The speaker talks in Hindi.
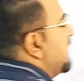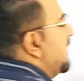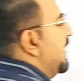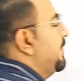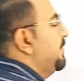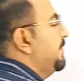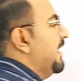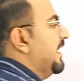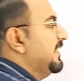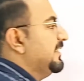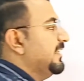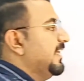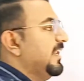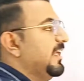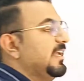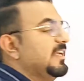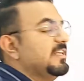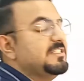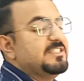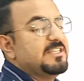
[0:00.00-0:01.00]
की हम बात
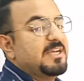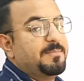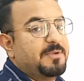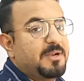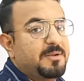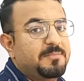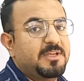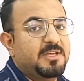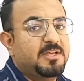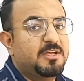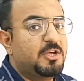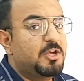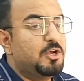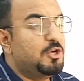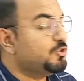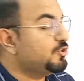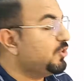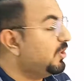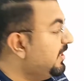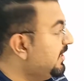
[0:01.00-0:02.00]
करेंगे इस चैप्टर में
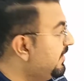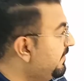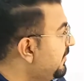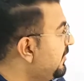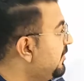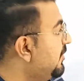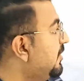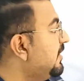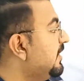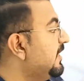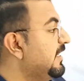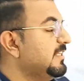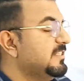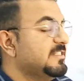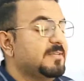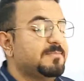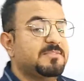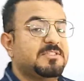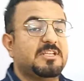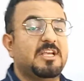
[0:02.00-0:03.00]
जो लिविंग
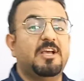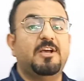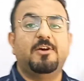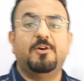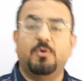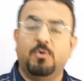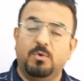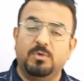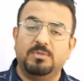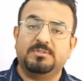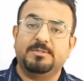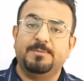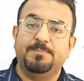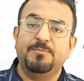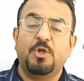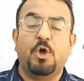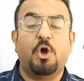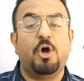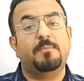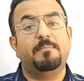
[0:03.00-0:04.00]
ऑर्गेनिजम्स की ग्रोथ
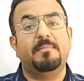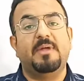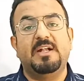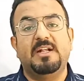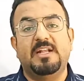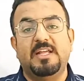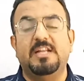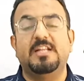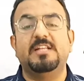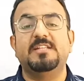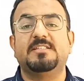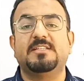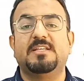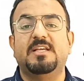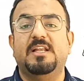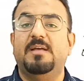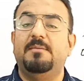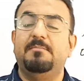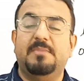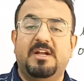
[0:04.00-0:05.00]
और मेंटेनेंस के
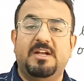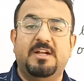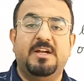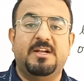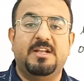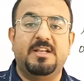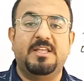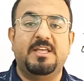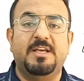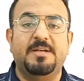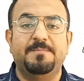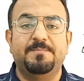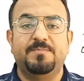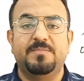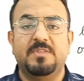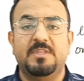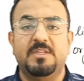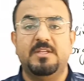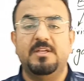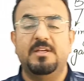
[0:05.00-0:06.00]
लिए मैंडेटरी है
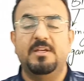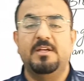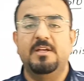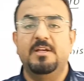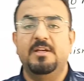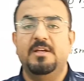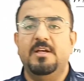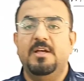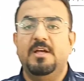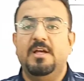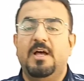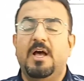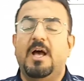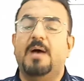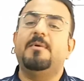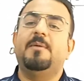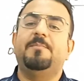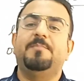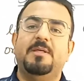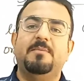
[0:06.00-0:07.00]

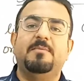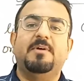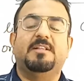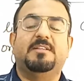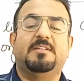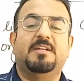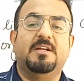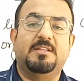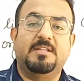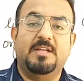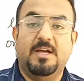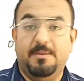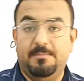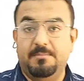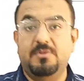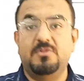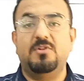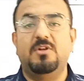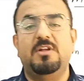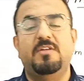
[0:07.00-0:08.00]
हम अपनी बात करते हैं हम
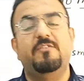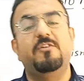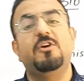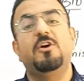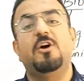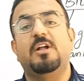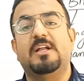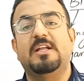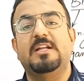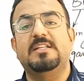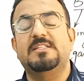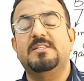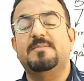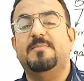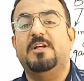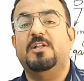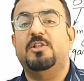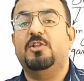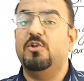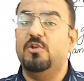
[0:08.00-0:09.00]
भी तो लिविंग
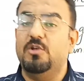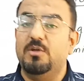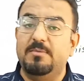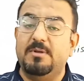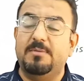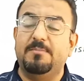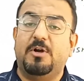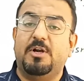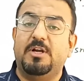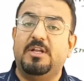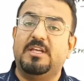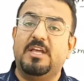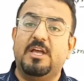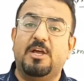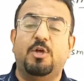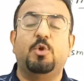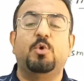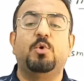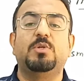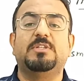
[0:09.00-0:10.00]
ऑर्गेनिज्म है तो ह्यूमन बॉडी की
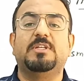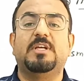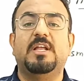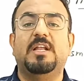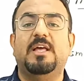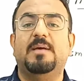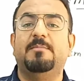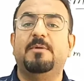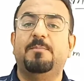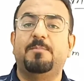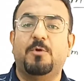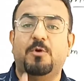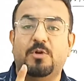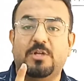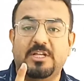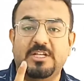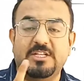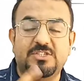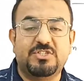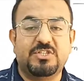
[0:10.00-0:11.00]
ग्रोथ के लिए हमें
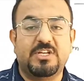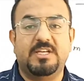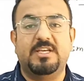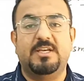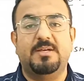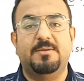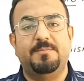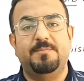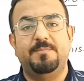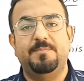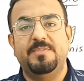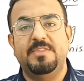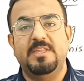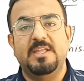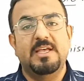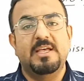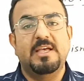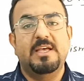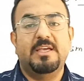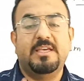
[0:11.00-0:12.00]
प्रोटीन्स चाहिए
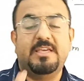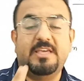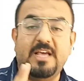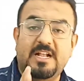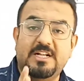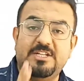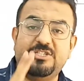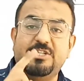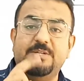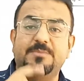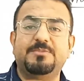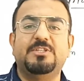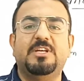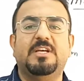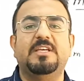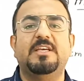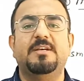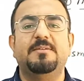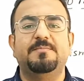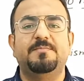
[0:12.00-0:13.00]
कैल्शियम
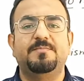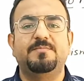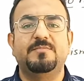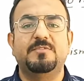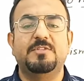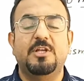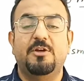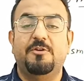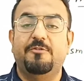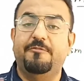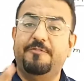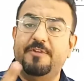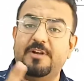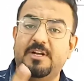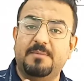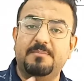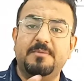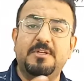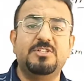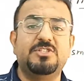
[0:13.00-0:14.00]
चाहिए
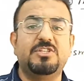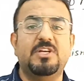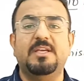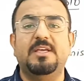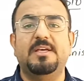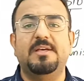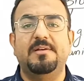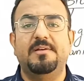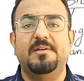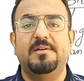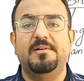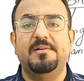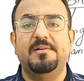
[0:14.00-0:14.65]
विटामिन चाहिए